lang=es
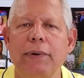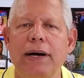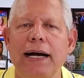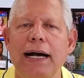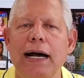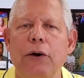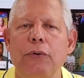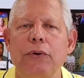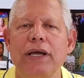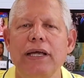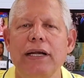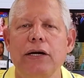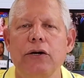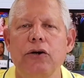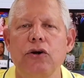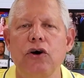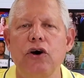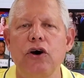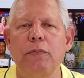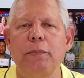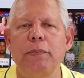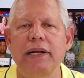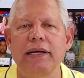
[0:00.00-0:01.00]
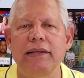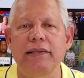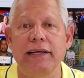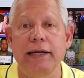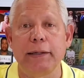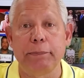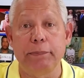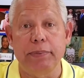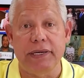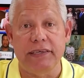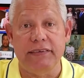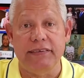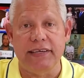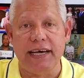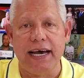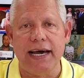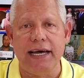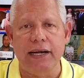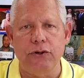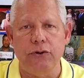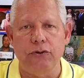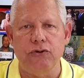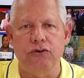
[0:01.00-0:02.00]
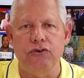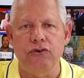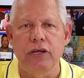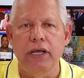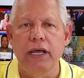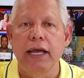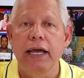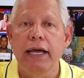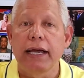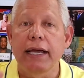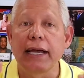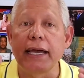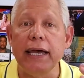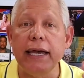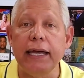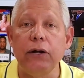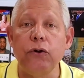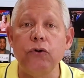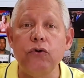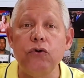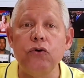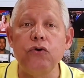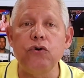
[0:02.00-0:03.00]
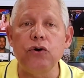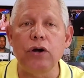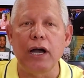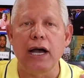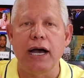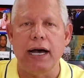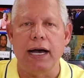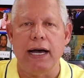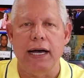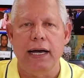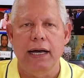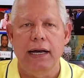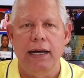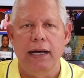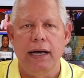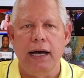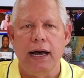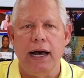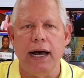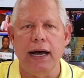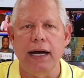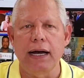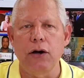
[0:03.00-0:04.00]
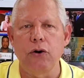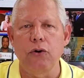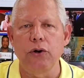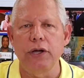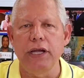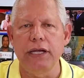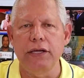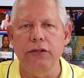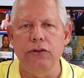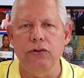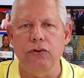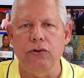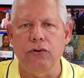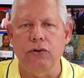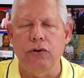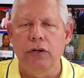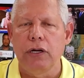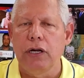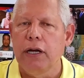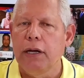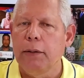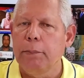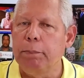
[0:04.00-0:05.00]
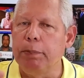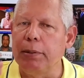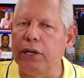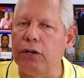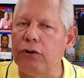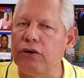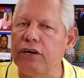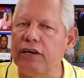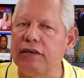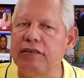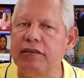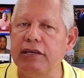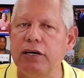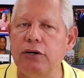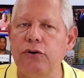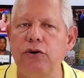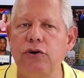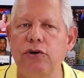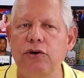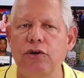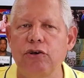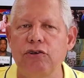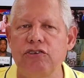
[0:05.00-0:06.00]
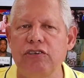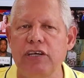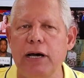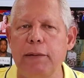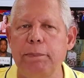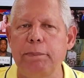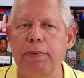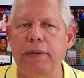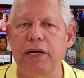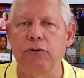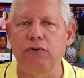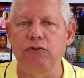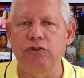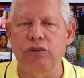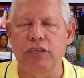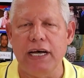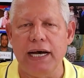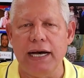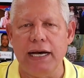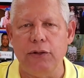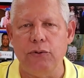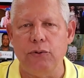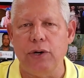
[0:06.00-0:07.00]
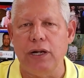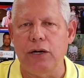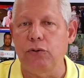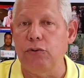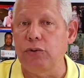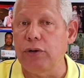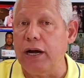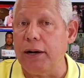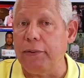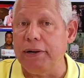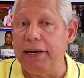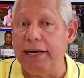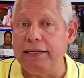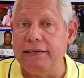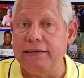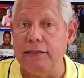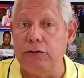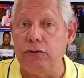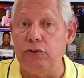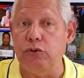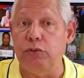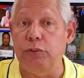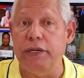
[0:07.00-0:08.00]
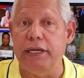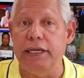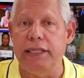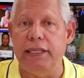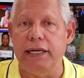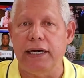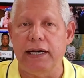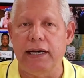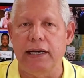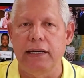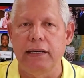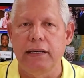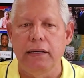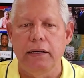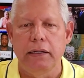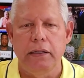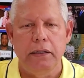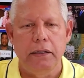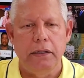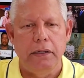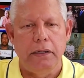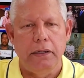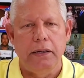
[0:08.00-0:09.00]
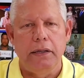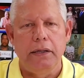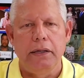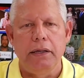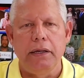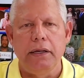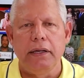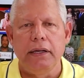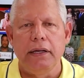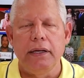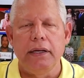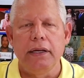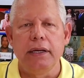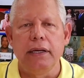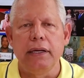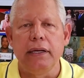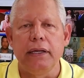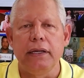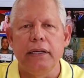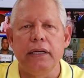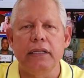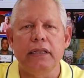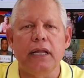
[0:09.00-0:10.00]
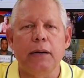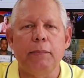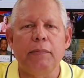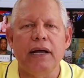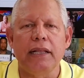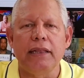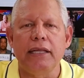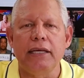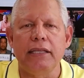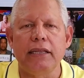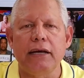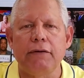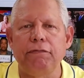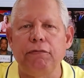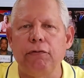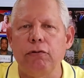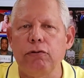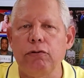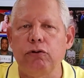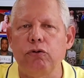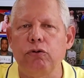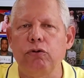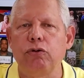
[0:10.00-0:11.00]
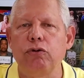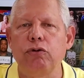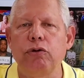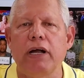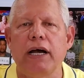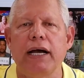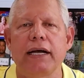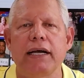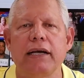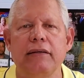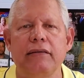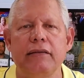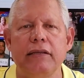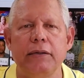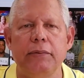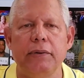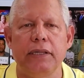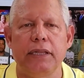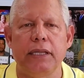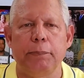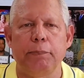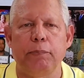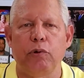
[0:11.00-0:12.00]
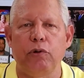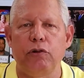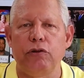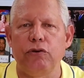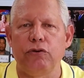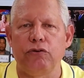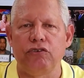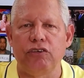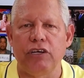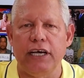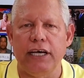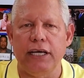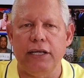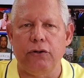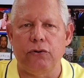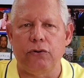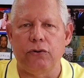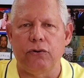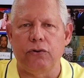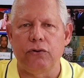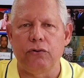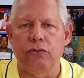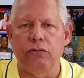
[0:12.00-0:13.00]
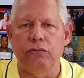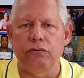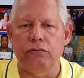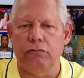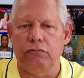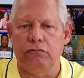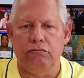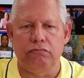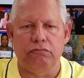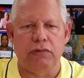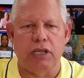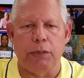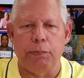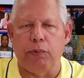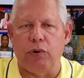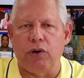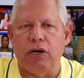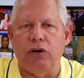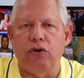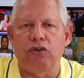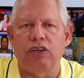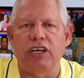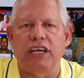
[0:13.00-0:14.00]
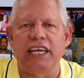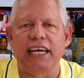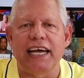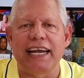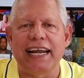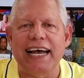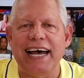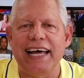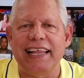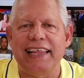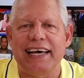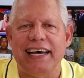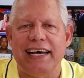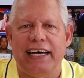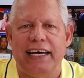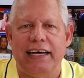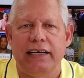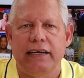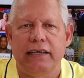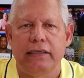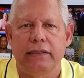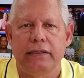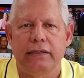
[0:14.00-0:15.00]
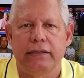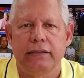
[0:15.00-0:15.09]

van a oír nombres de empresarios que nunca han oído, pero que seguro se han preguntado alguna vez en su vida. Y esta maldita fortuna que vete este por diosero, un, un tipo que no tenía nada.